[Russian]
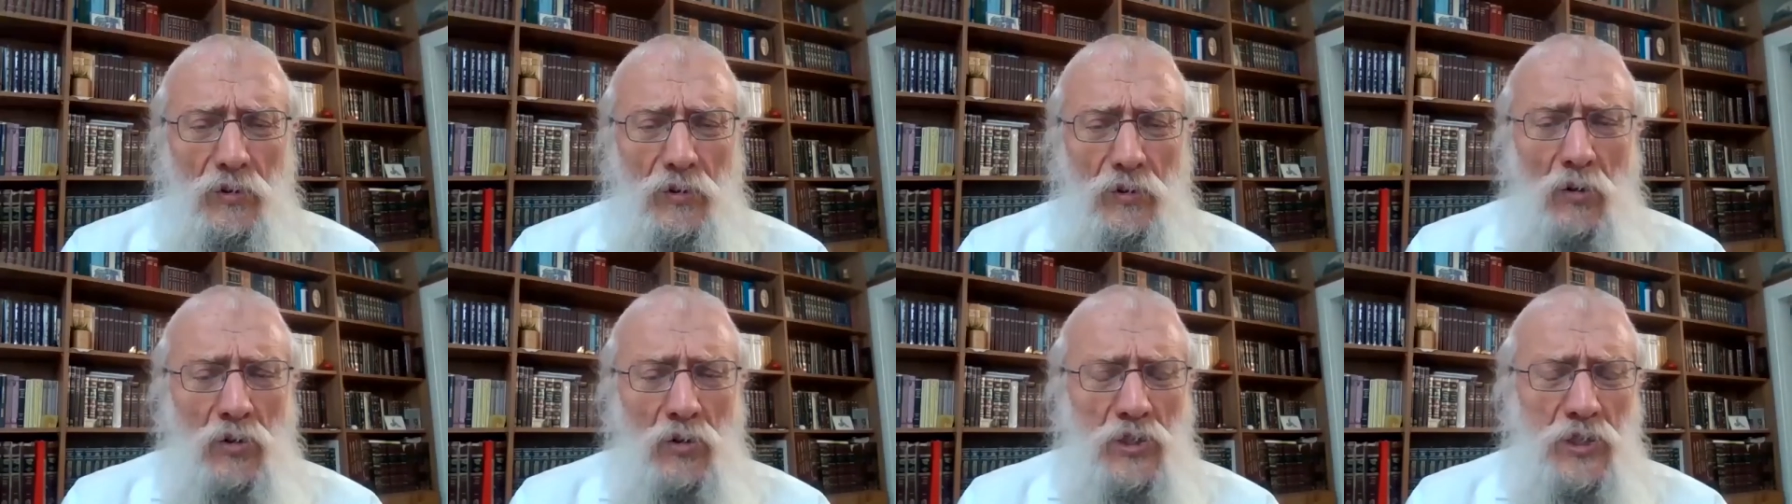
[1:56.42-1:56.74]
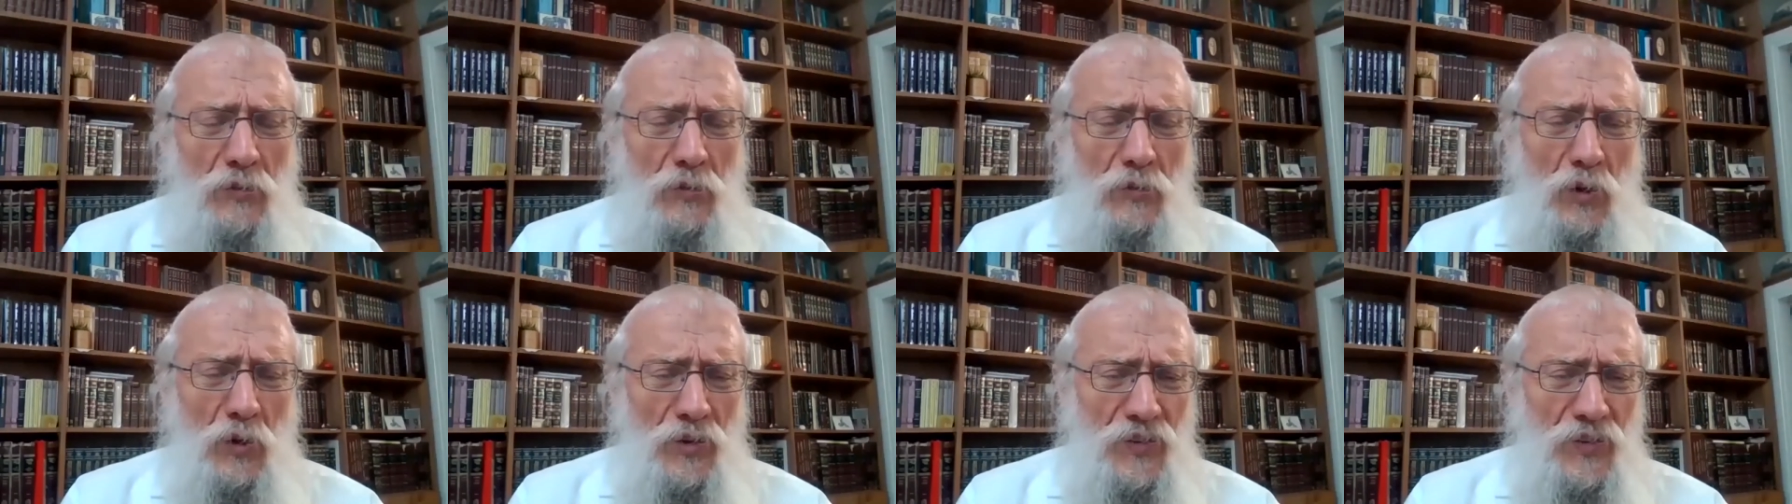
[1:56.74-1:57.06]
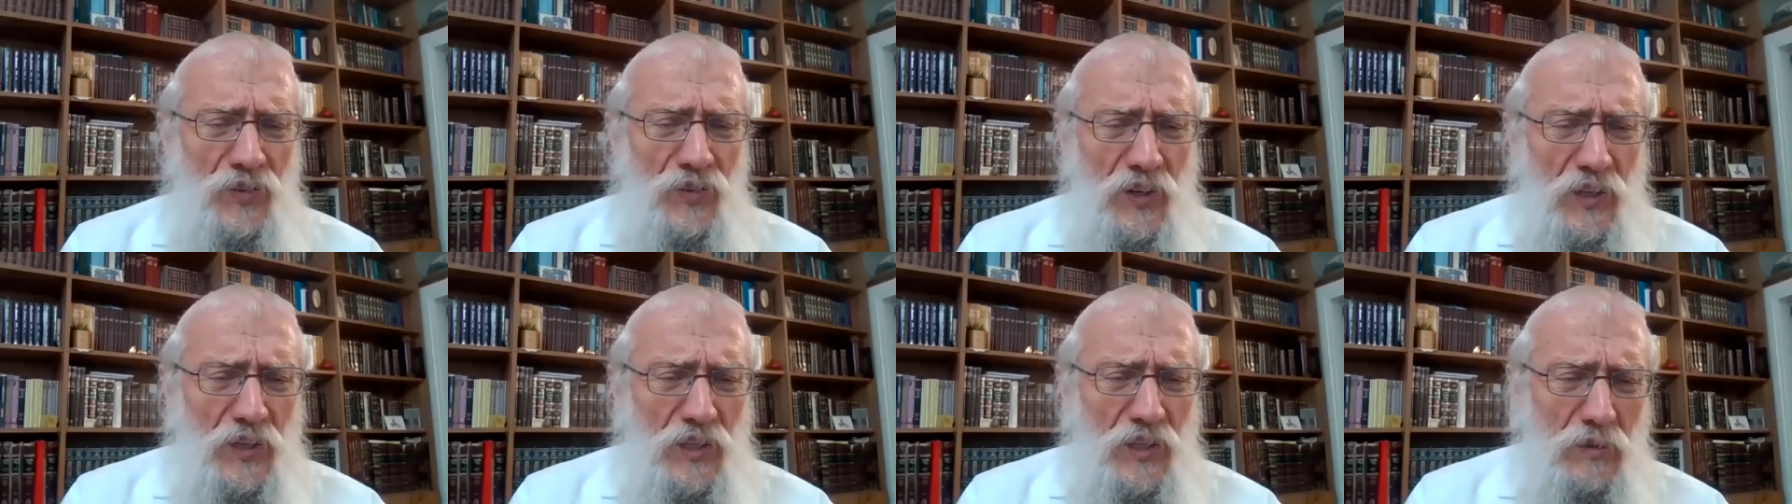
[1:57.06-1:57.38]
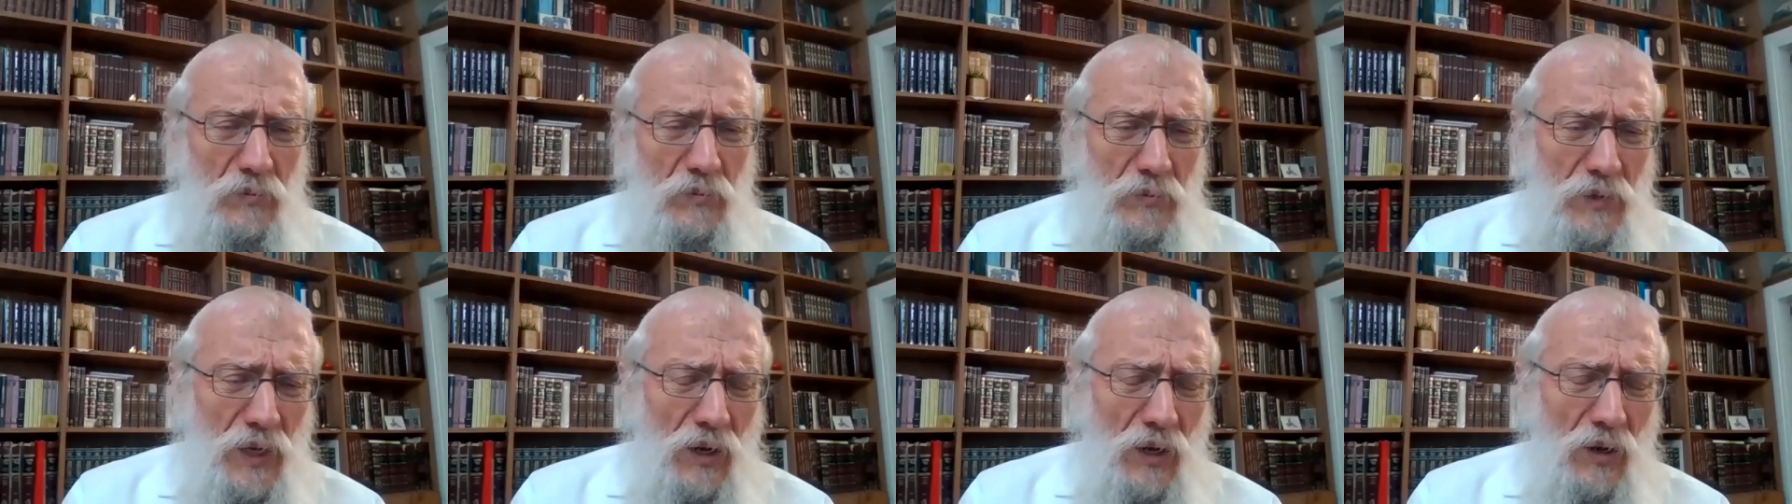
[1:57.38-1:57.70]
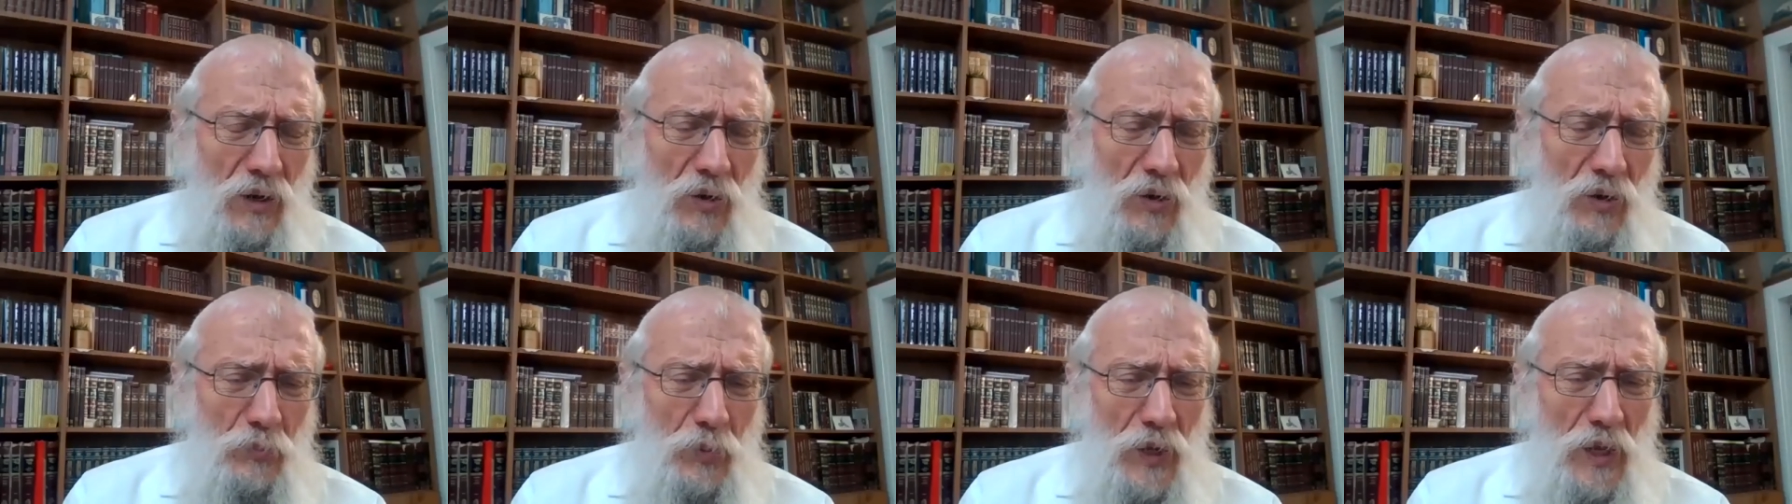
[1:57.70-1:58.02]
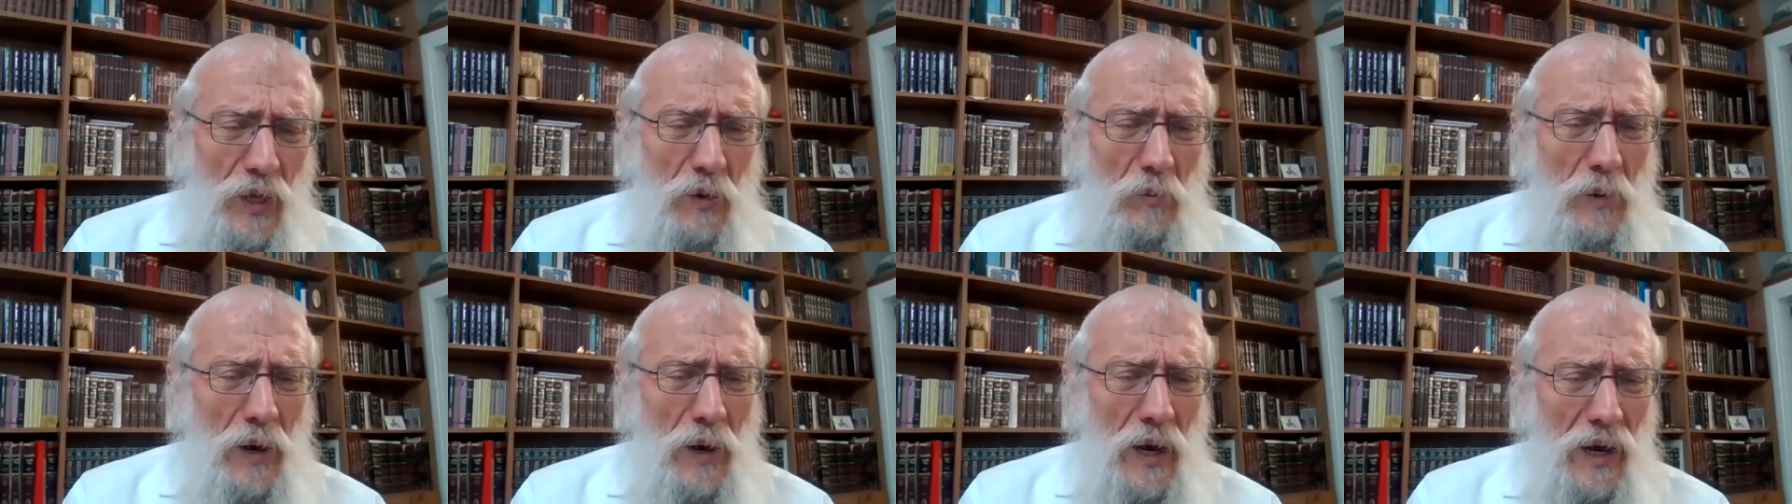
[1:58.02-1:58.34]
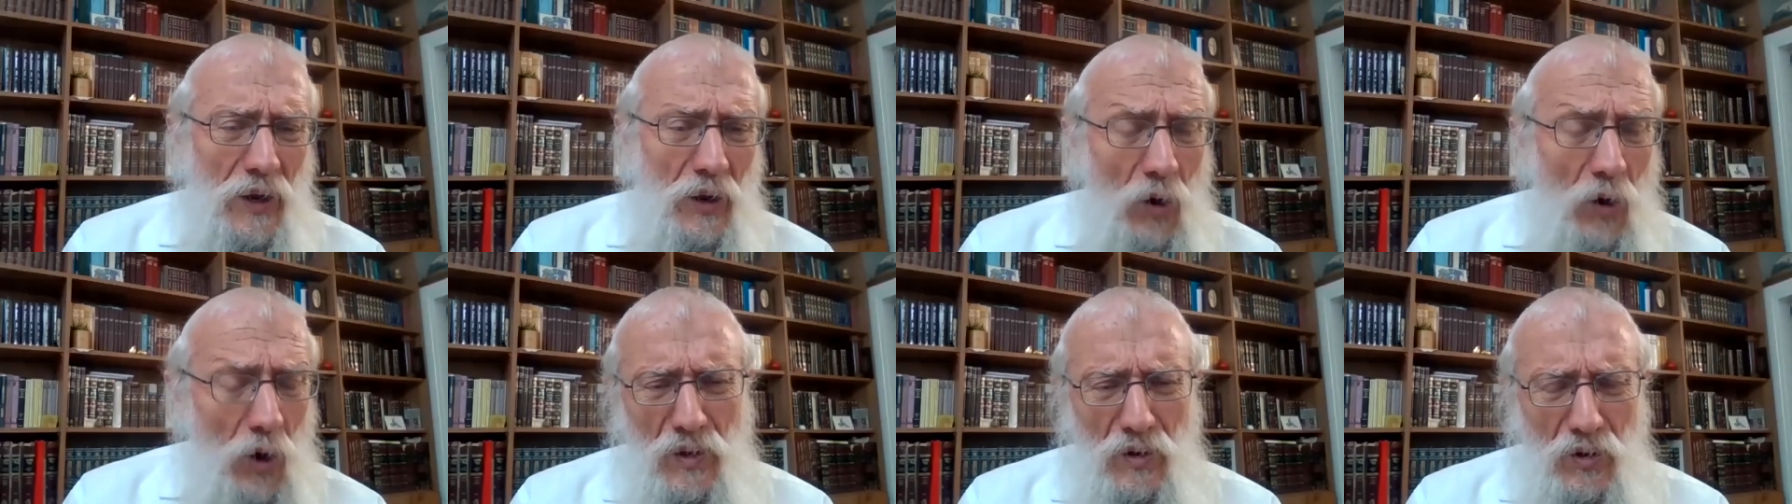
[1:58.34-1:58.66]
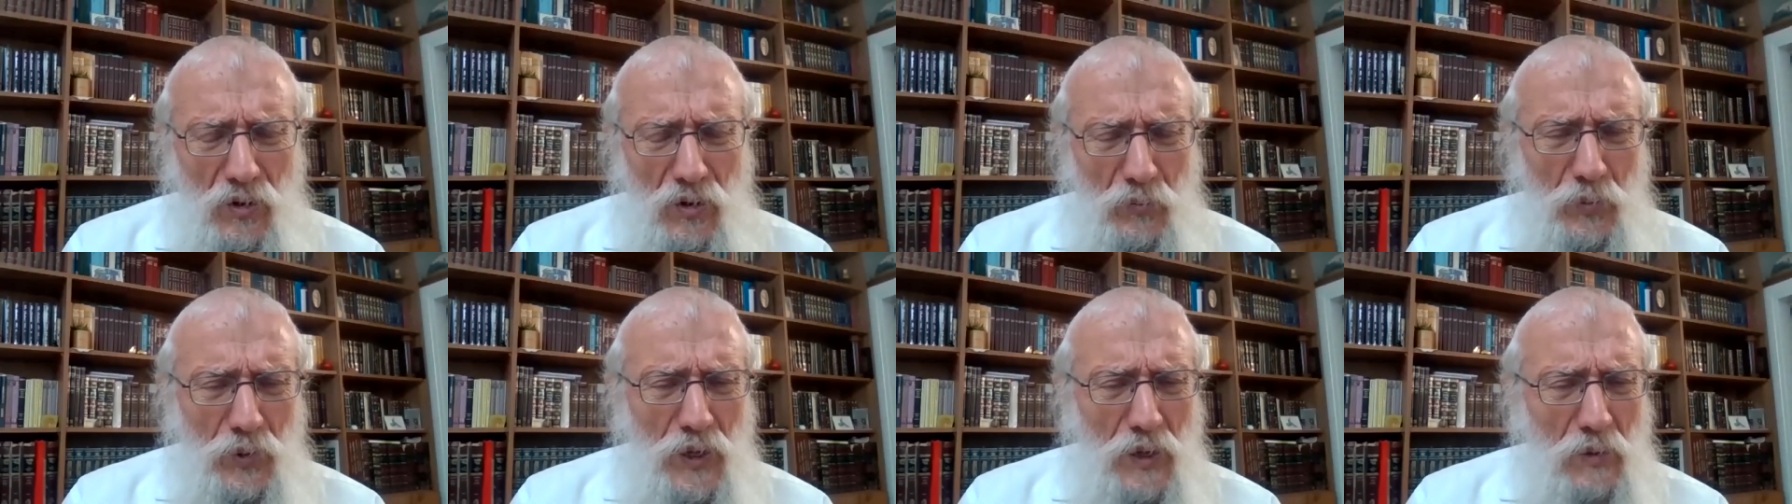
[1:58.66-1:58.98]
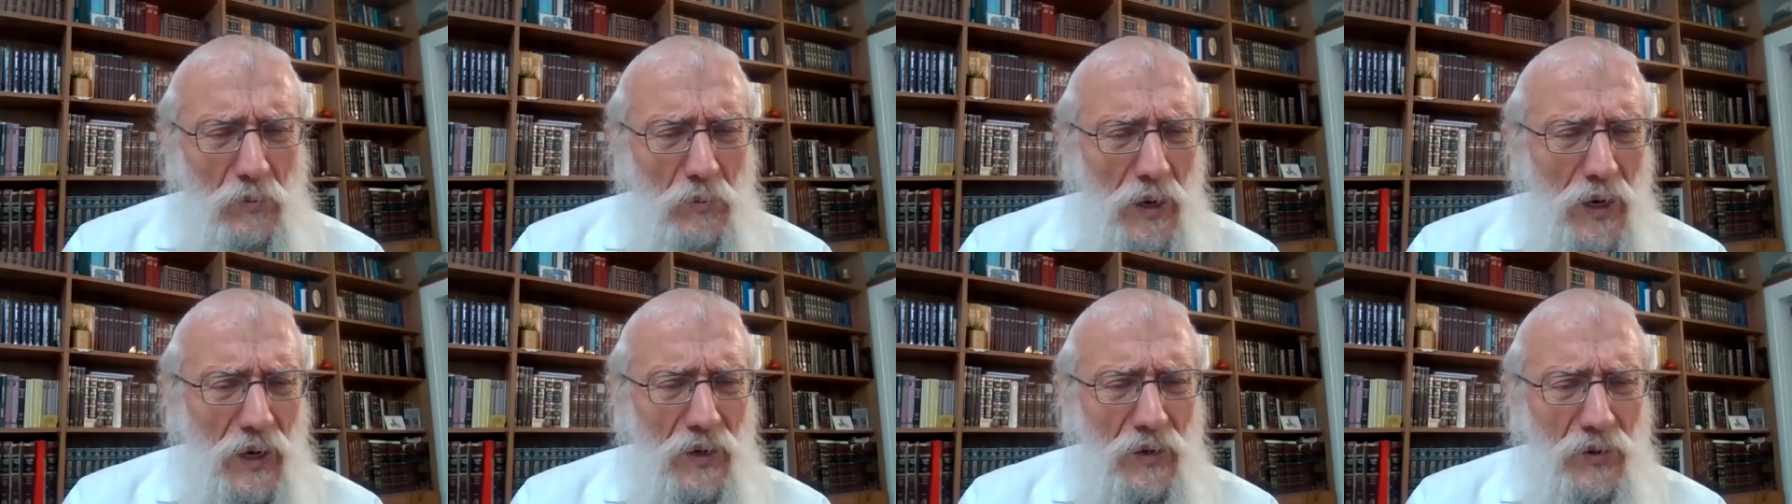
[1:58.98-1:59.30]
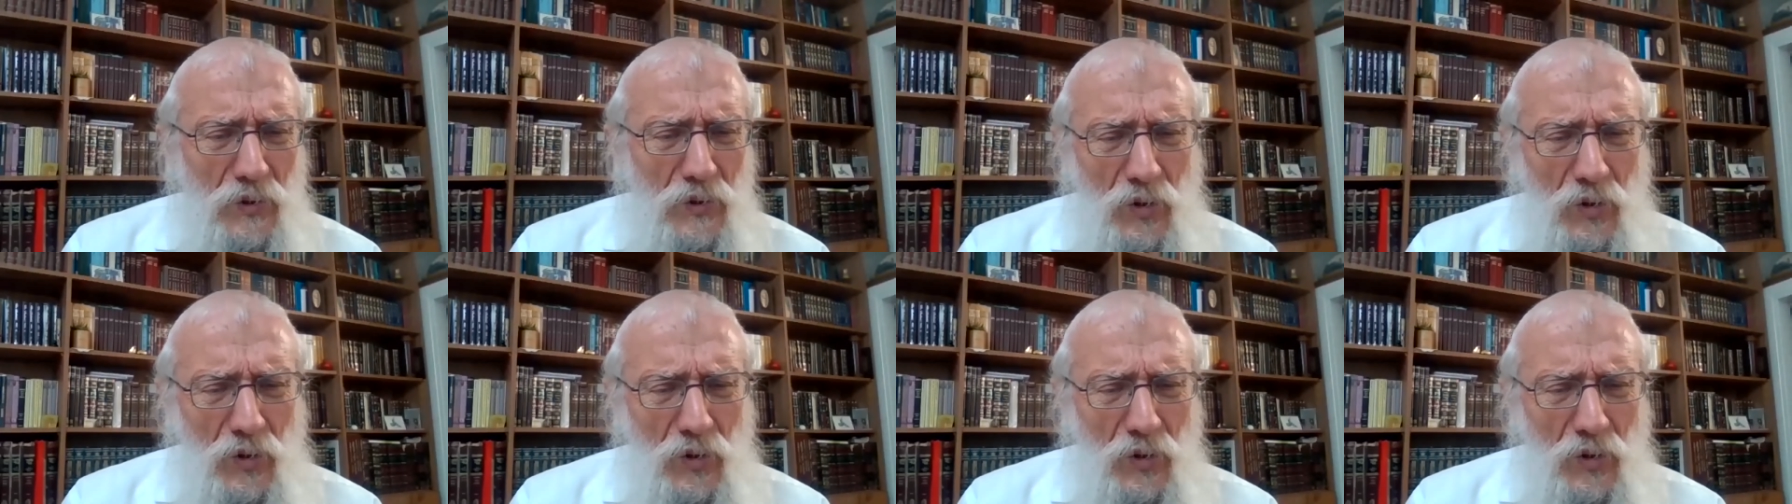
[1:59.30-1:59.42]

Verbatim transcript: Он живет с этим, да, он понимает, он понимает.